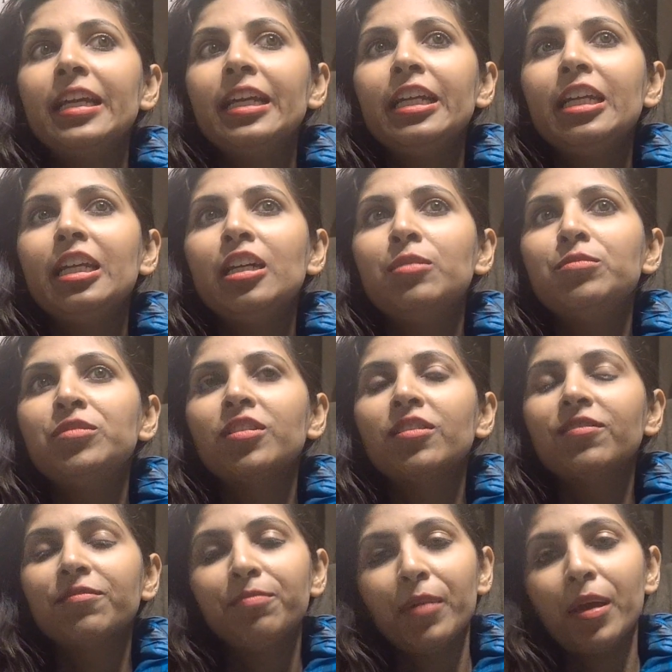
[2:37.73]
इन टर्म्स
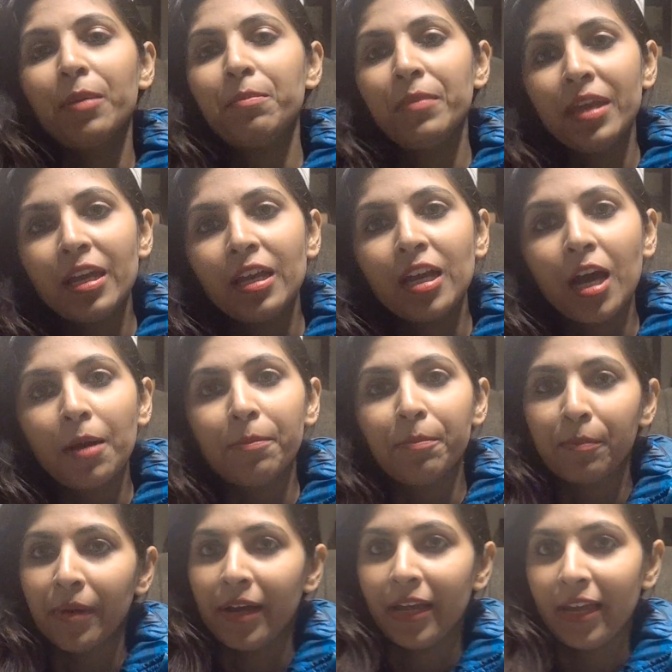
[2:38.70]
ऑफ माई
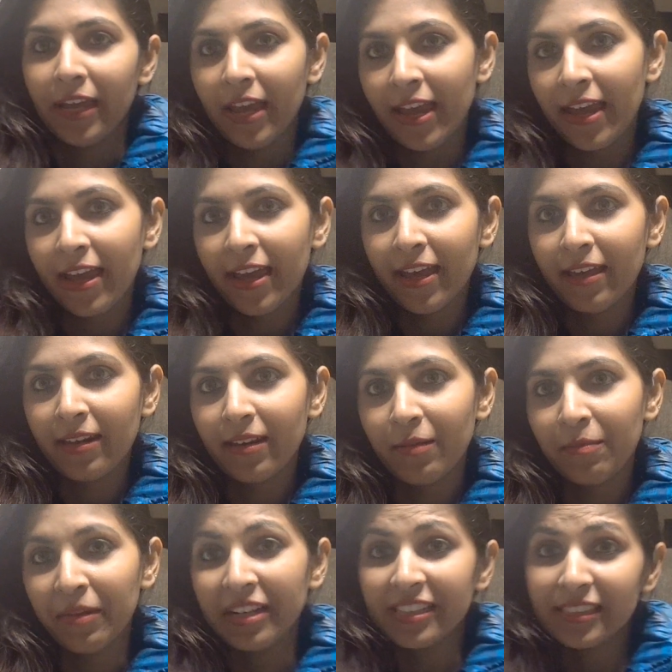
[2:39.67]
मेकअप माई हेयर
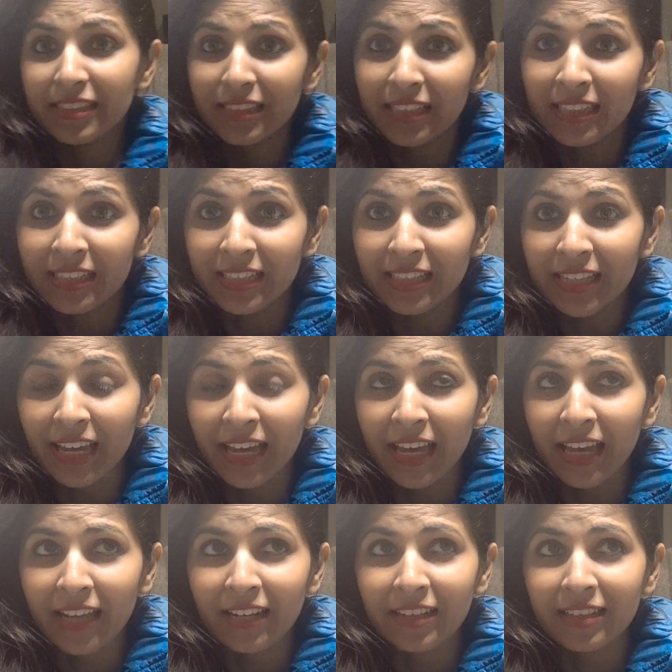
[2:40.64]
माई स्किन
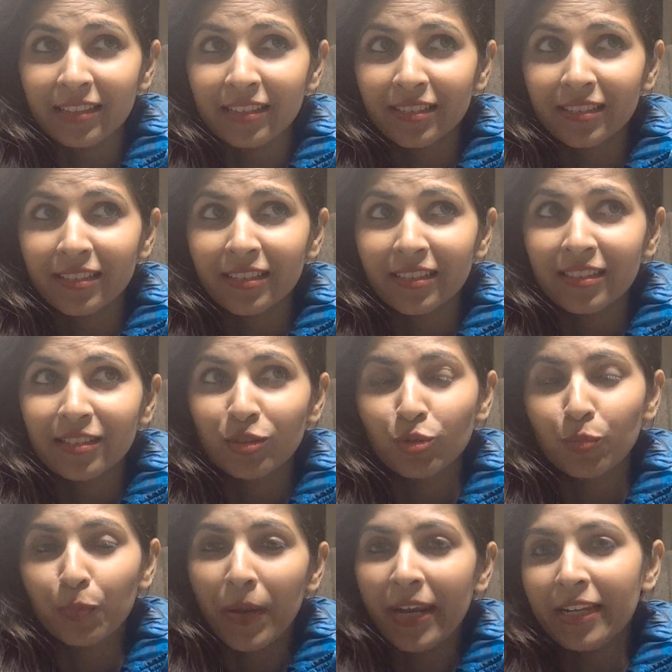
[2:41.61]
केयर
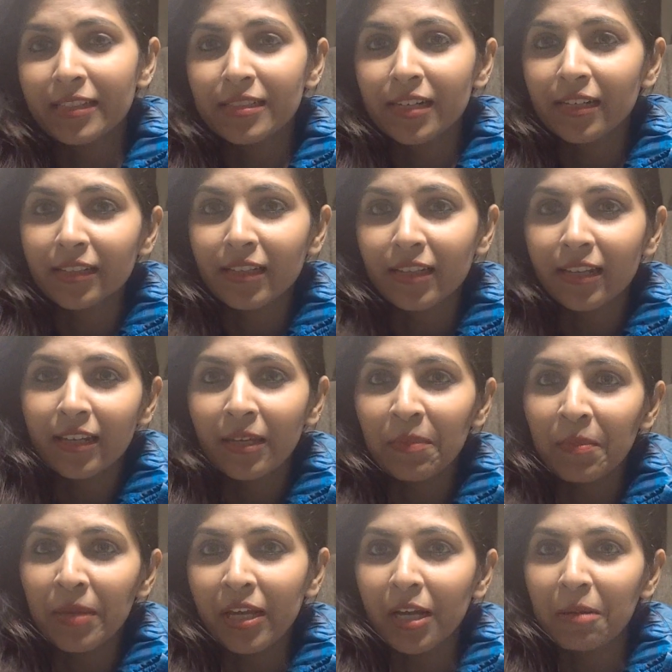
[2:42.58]
तो पहले स्टार्ट
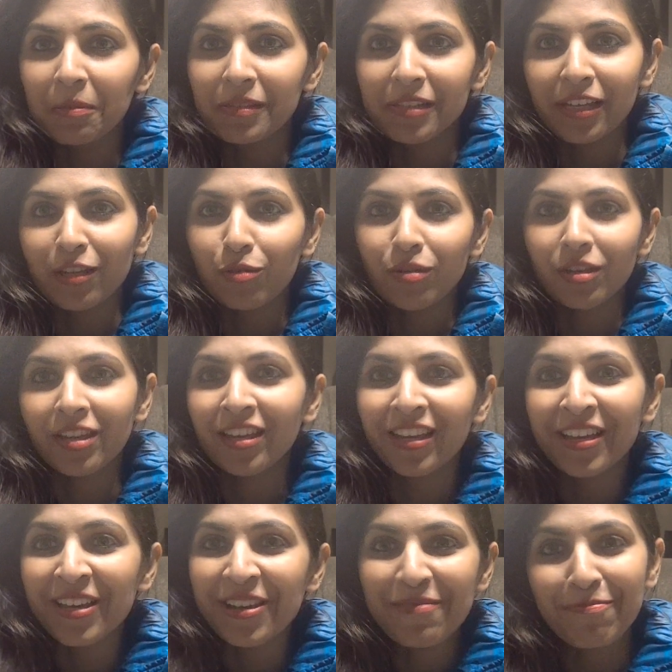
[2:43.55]
करेंगे मेकअप से
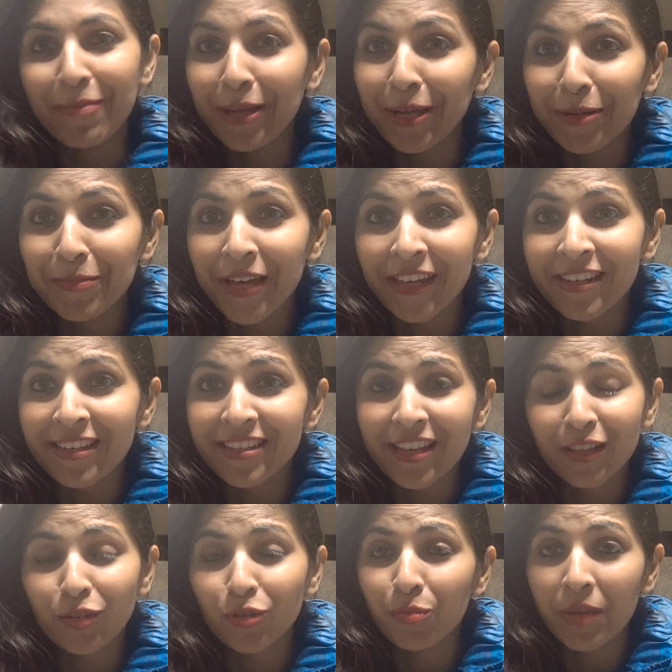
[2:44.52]
क्योंकि मेकअप डायरीज
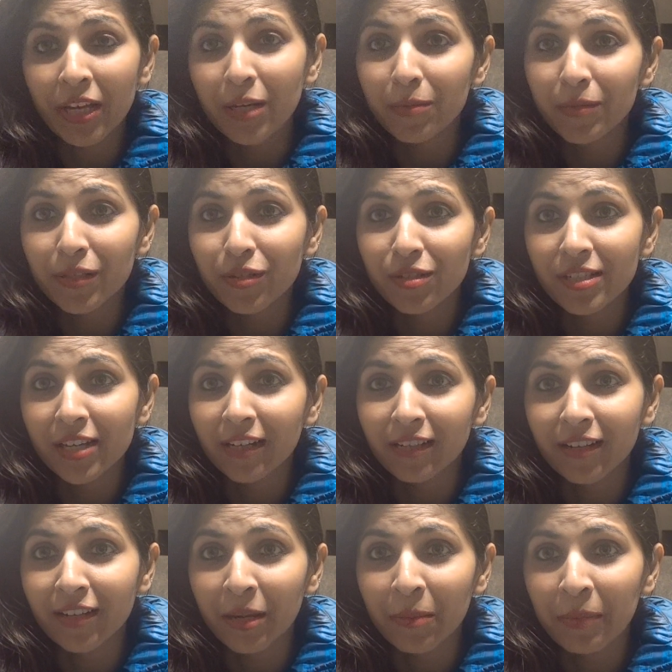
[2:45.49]
है तो मेकअप से तो
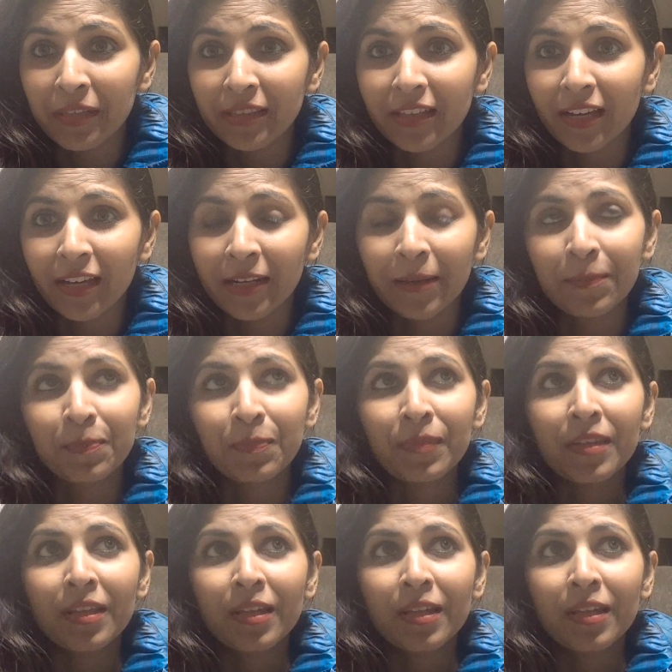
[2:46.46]
स्टार्ट करना बनता है ना